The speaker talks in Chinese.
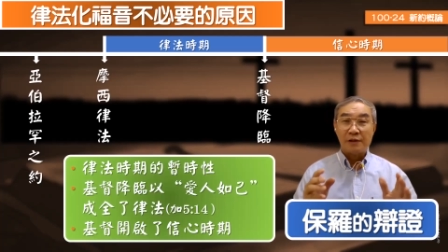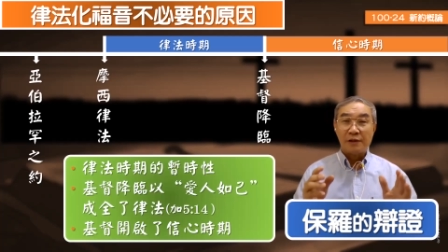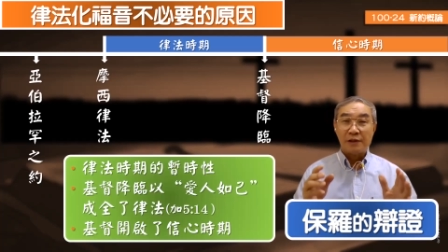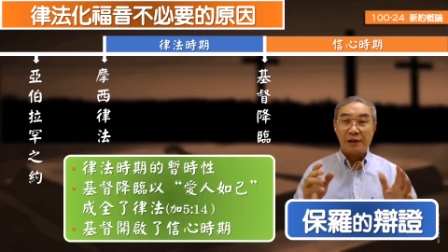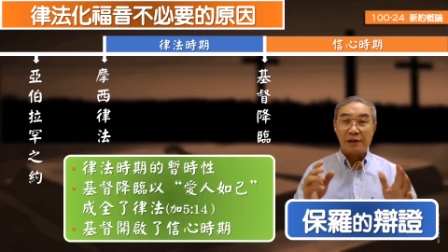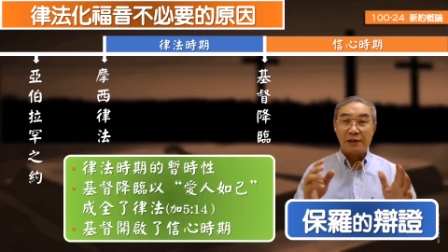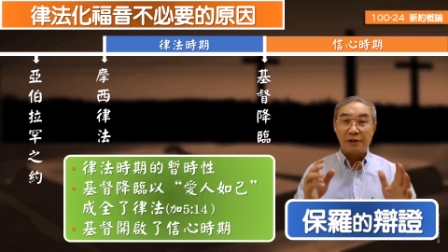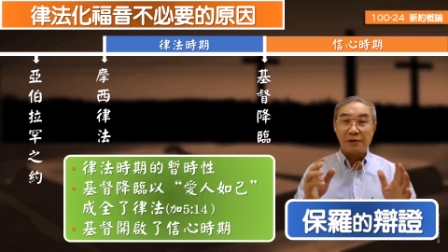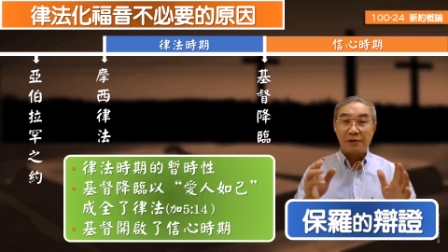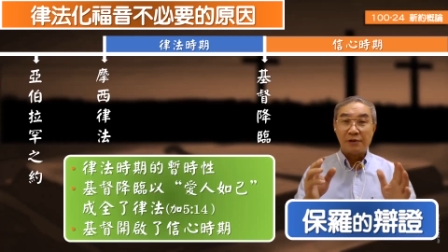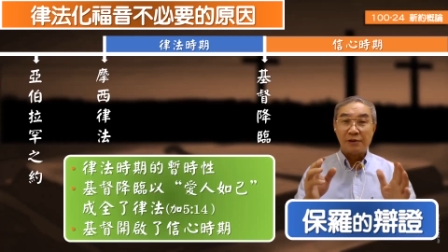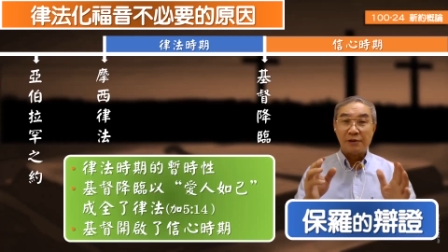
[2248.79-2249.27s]

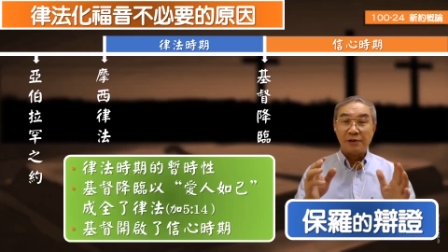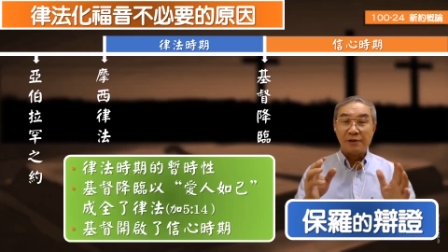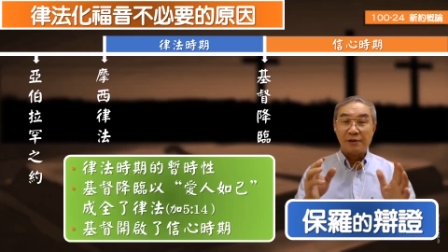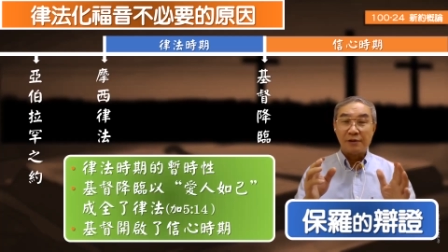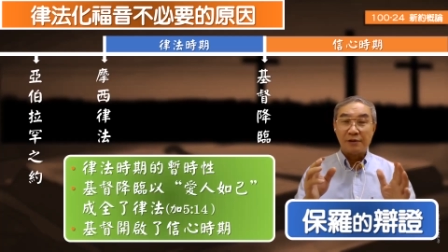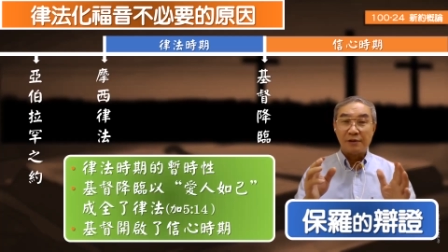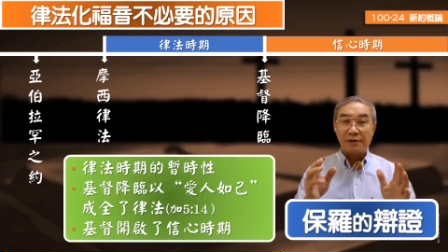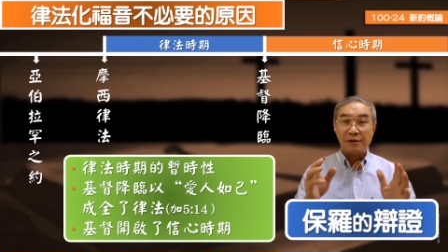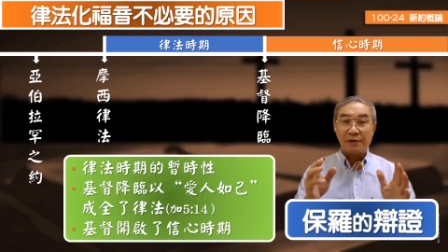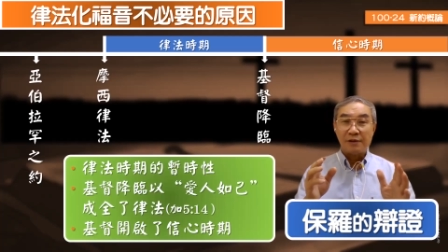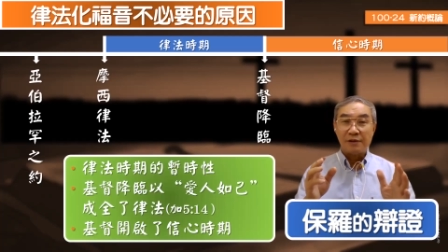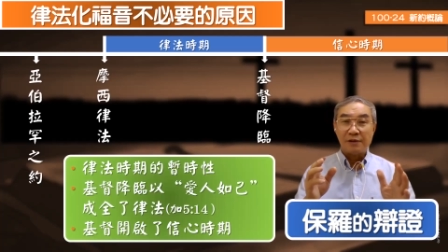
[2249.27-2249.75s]
一个字
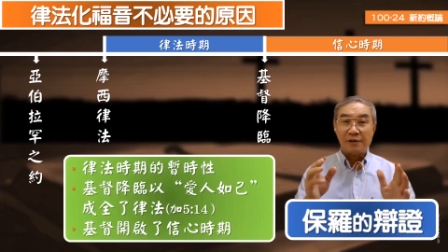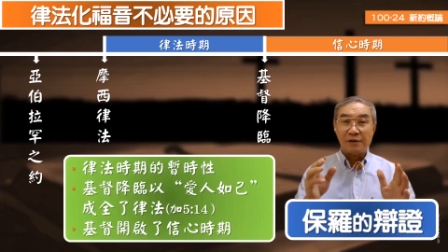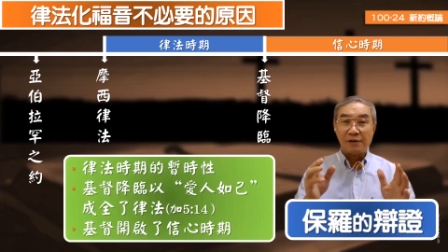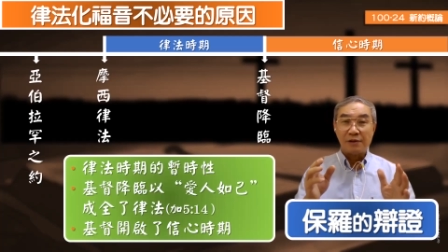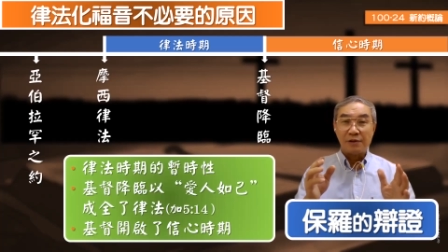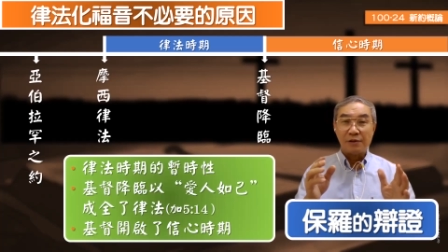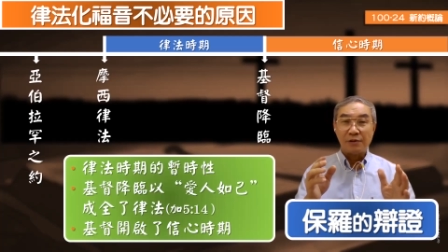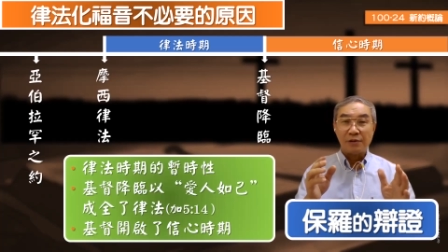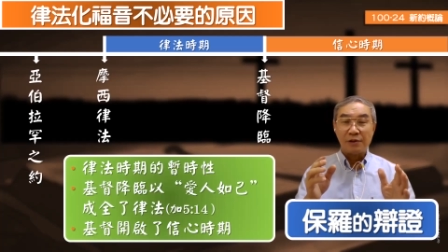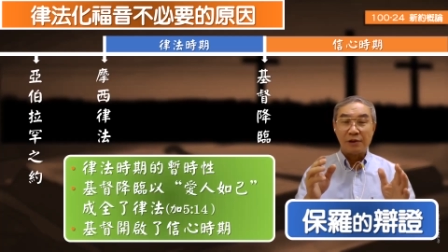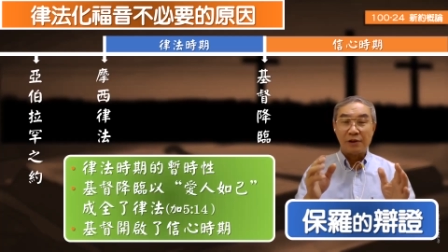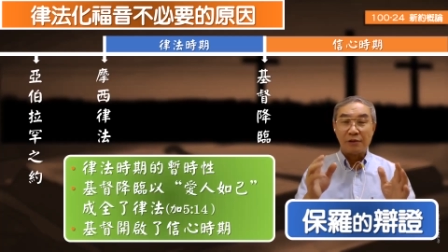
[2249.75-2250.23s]
一个
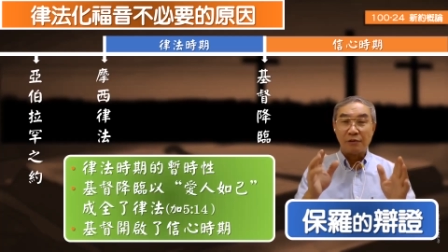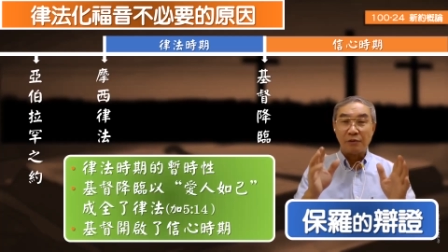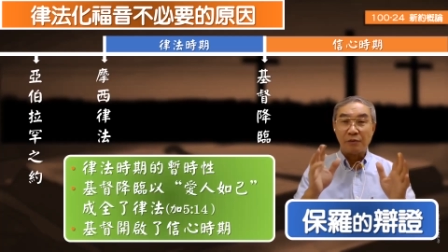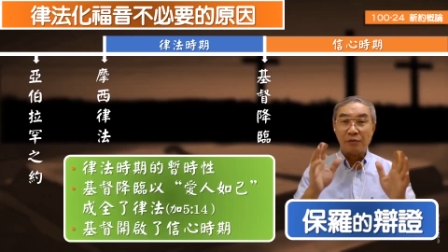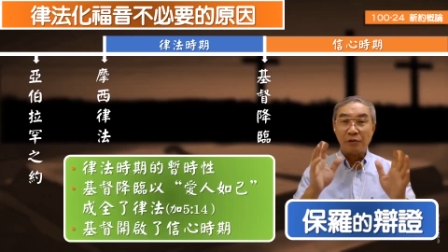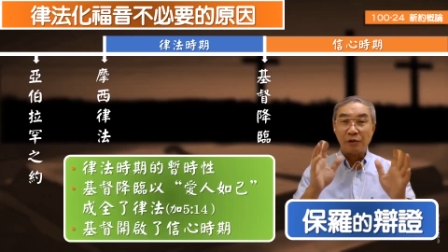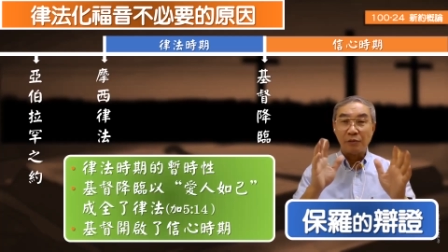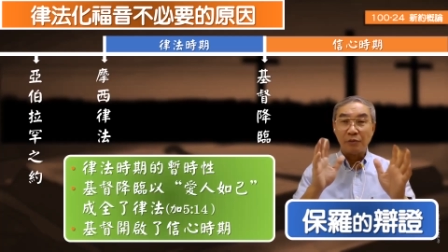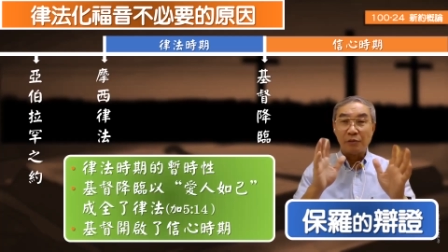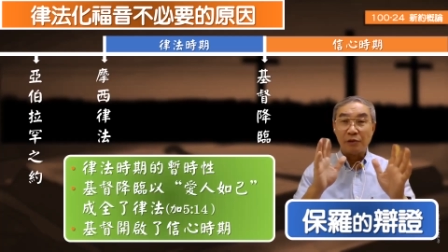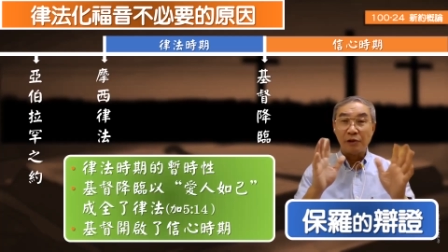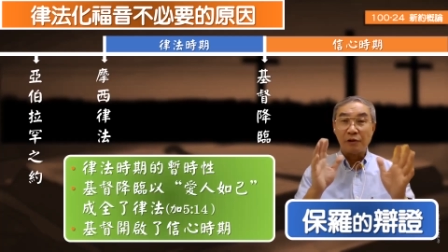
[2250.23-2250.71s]
逗点我们都不